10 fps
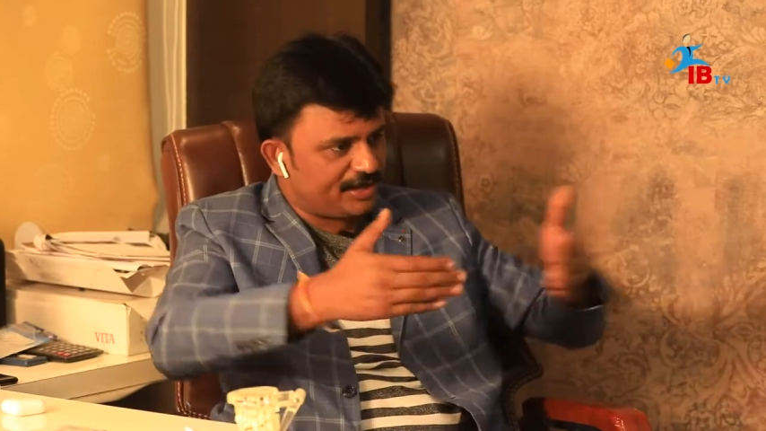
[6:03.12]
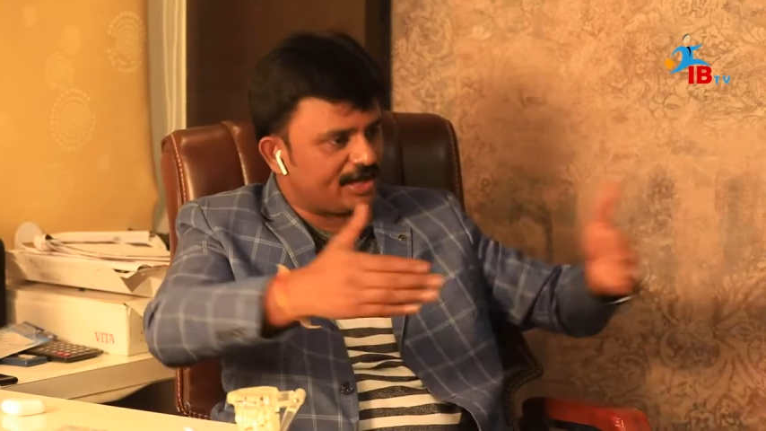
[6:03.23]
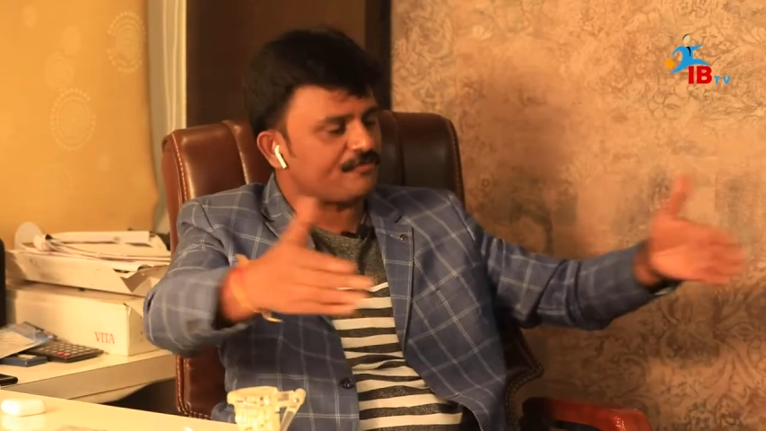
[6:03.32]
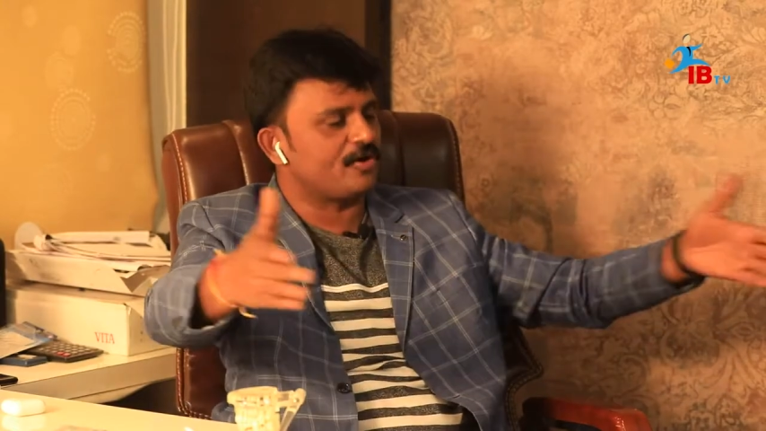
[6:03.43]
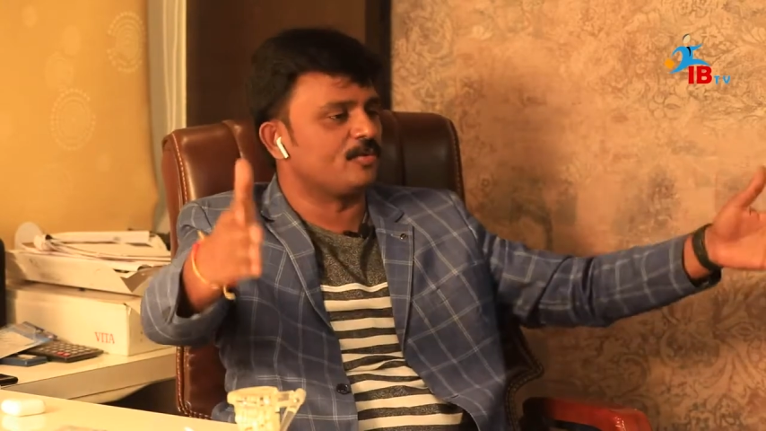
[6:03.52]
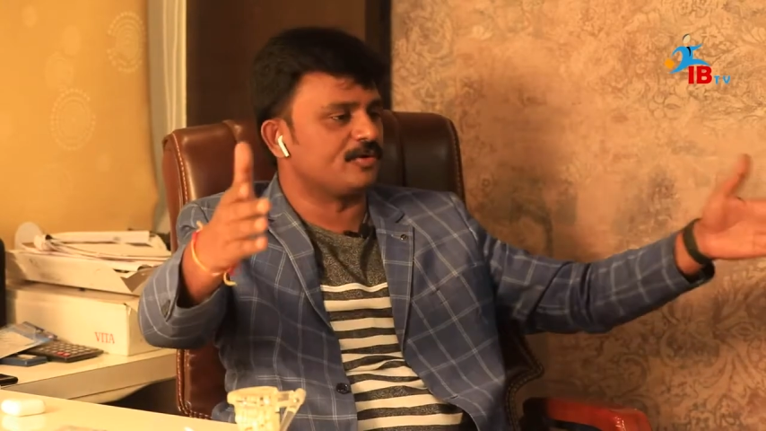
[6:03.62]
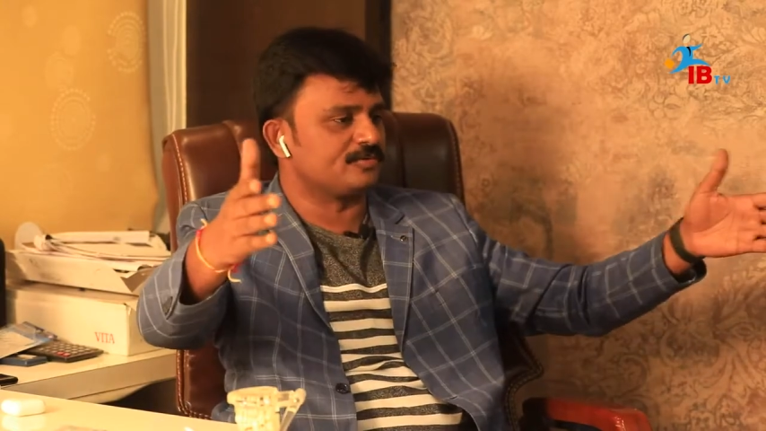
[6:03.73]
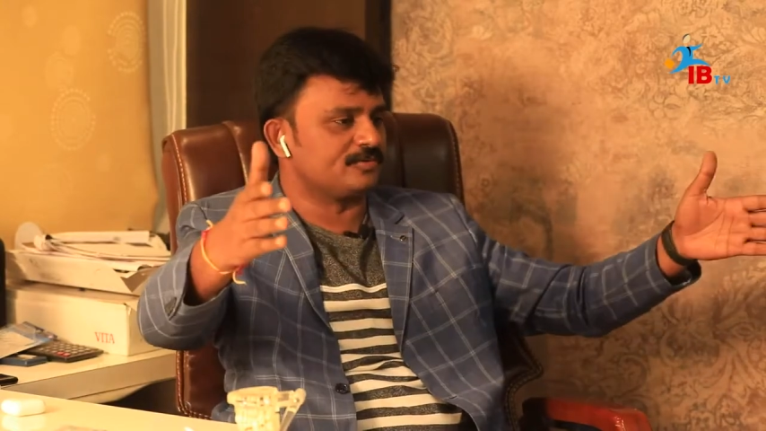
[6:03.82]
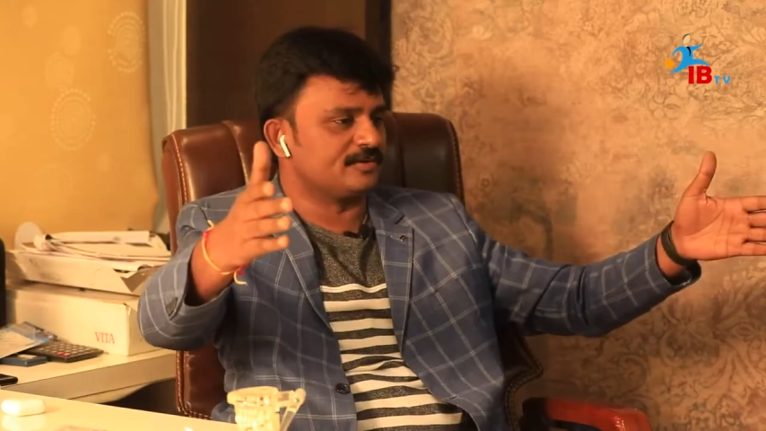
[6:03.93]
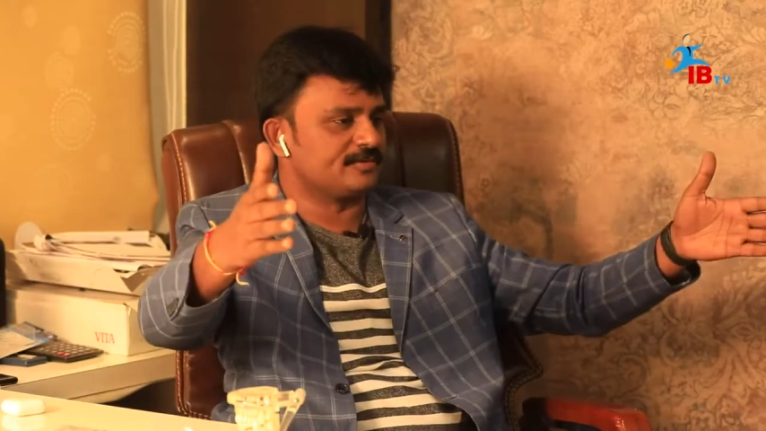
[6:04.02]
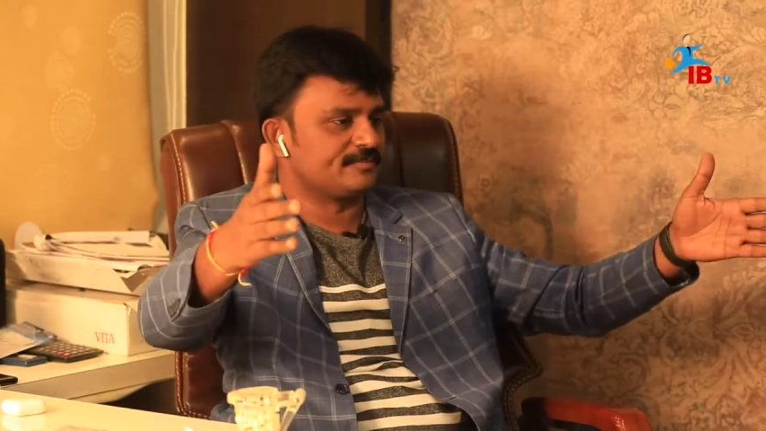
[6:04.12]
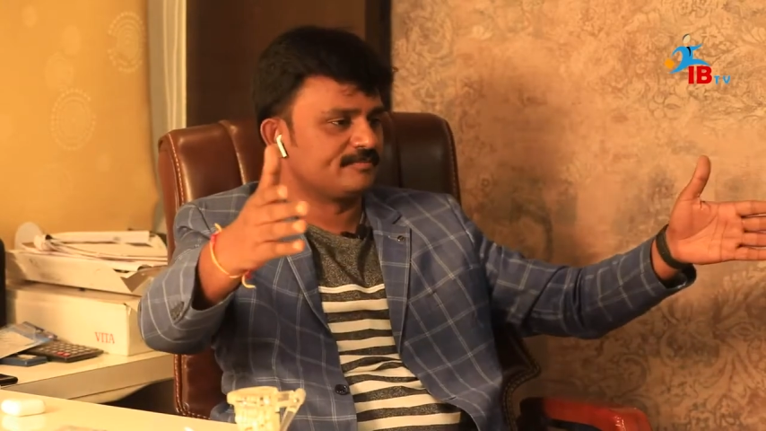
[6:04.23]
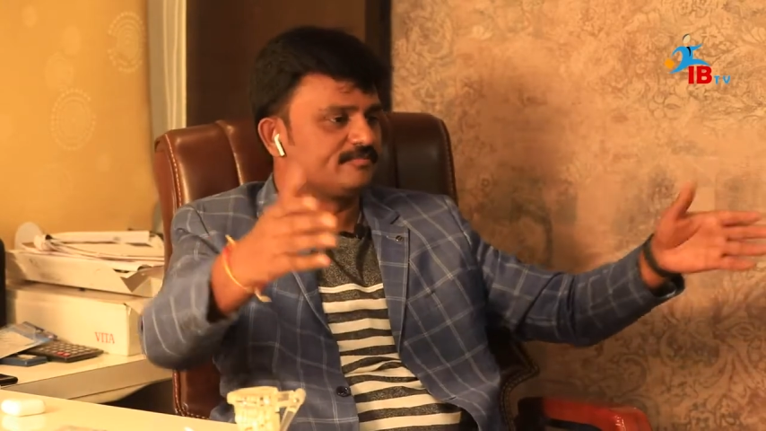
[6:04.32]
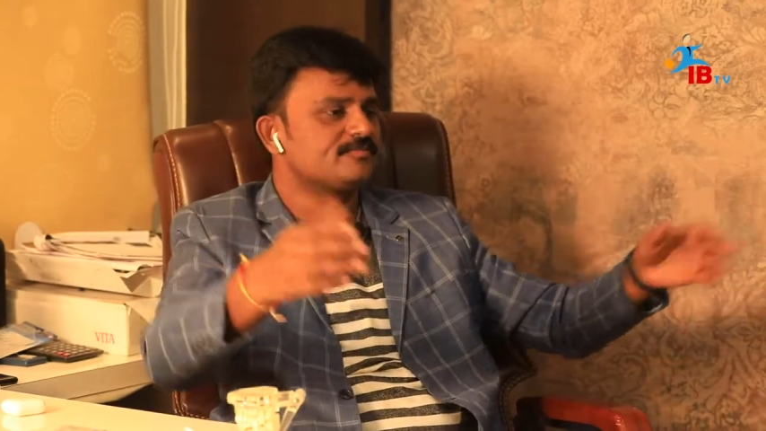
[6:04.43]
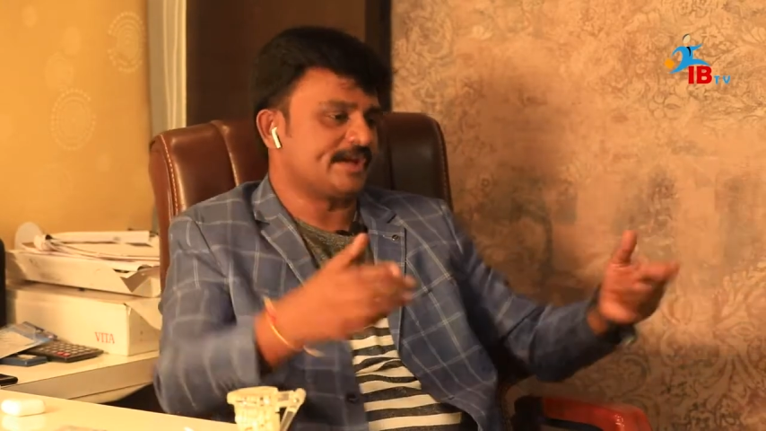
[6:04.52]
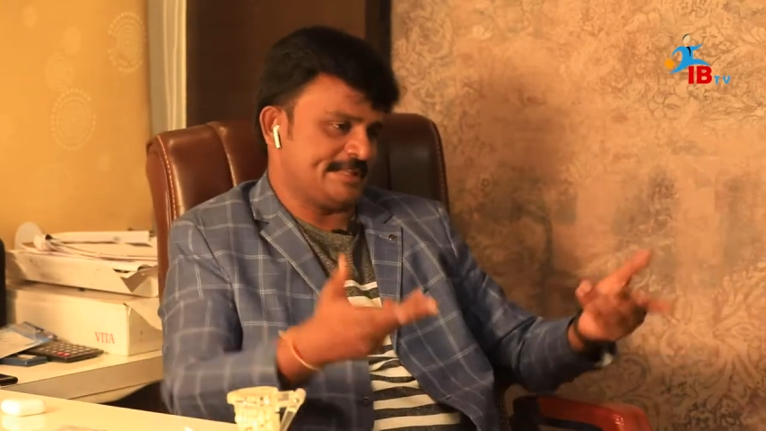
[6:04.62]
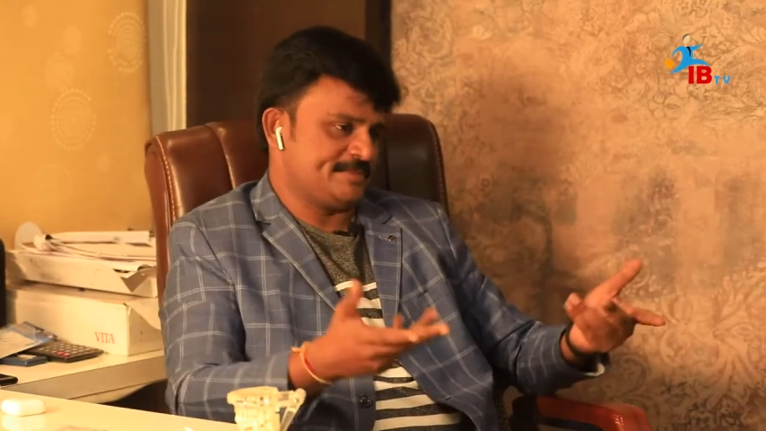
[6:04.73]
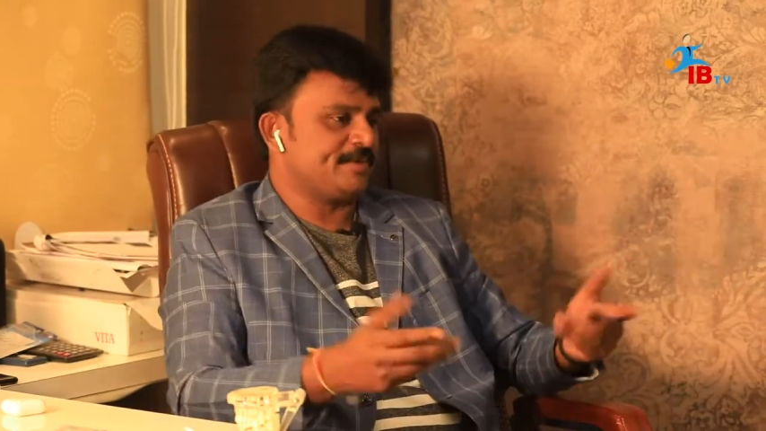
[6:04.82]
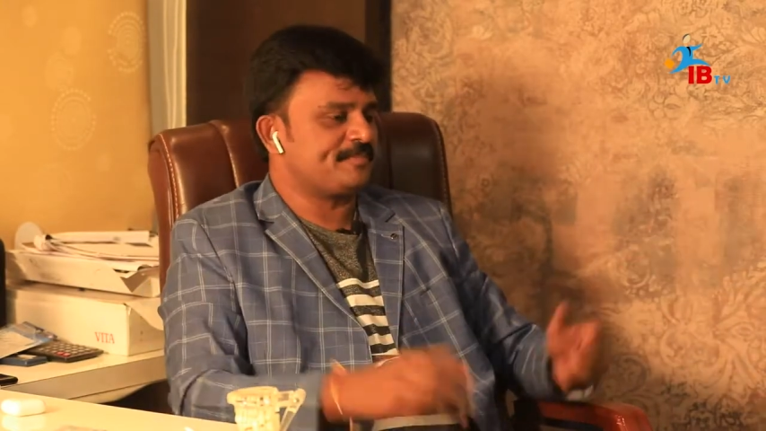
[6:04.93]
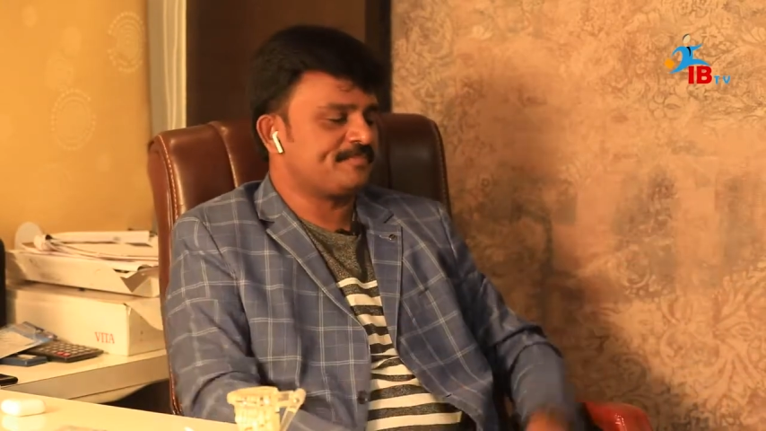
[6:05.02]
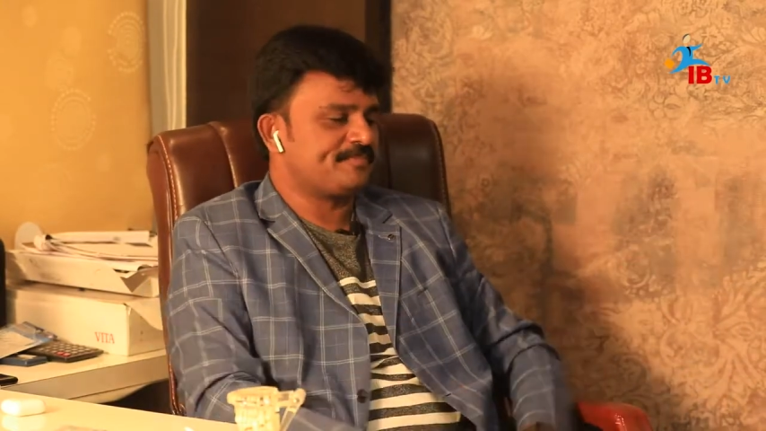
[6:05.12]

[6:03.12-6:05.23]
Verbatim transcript: ఇది ఆఫ్ ఫామ్ అవుతుంది అది మ్యామ్